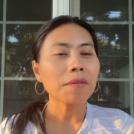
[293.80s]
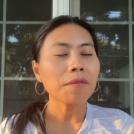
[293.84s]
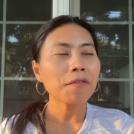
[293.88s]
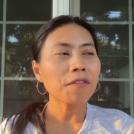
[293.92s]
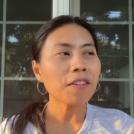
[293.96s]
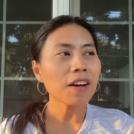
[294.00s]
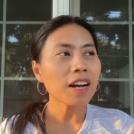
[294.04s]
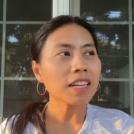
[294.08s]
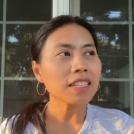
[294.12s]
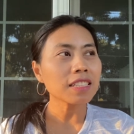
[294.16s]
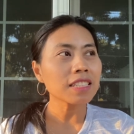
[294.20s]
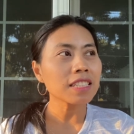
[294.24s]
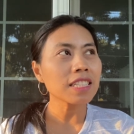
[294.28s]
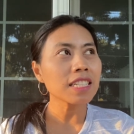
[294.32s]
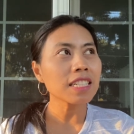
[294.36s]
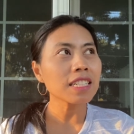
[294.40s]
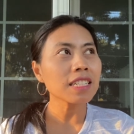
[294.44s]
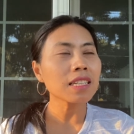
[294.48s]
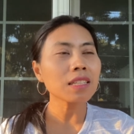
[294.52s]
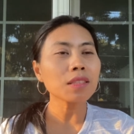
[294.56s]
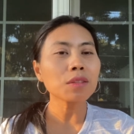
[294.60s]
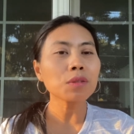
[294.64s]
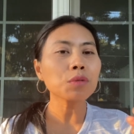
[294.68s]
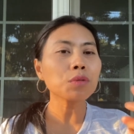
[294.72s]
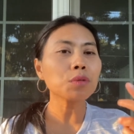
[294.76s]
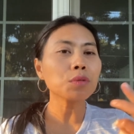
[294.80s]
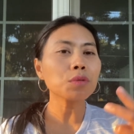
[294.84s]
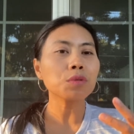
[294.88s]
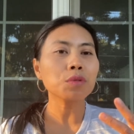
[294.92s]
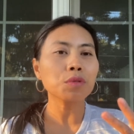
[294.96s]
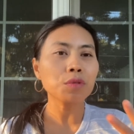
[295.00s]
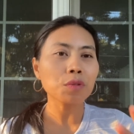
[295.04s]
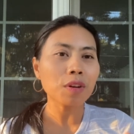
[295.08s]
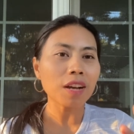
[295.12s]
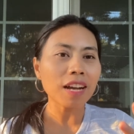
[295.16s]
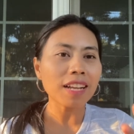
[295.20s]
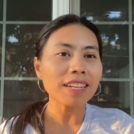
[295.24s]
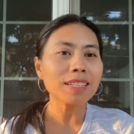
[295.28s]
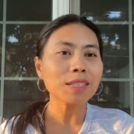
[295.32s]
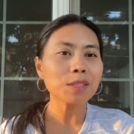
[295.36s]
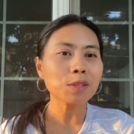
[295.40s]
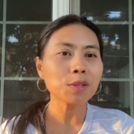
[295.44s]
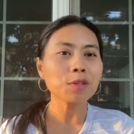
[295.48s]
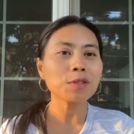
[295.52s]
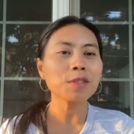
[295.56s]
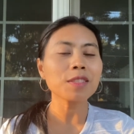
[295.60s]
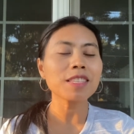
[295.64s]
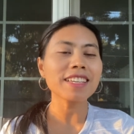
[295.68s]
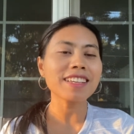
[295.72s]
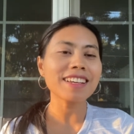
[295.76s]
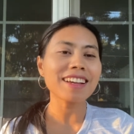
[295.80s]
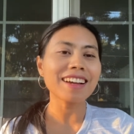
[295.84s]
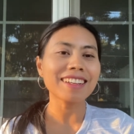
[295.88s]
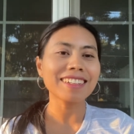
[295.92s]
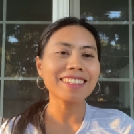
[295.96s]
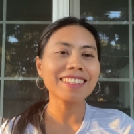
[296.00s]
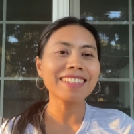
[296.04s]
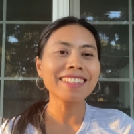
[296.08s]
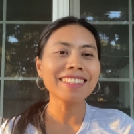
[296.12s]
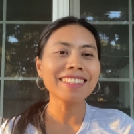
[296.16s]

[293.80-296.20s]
vaksin itu tujuh kali suntikan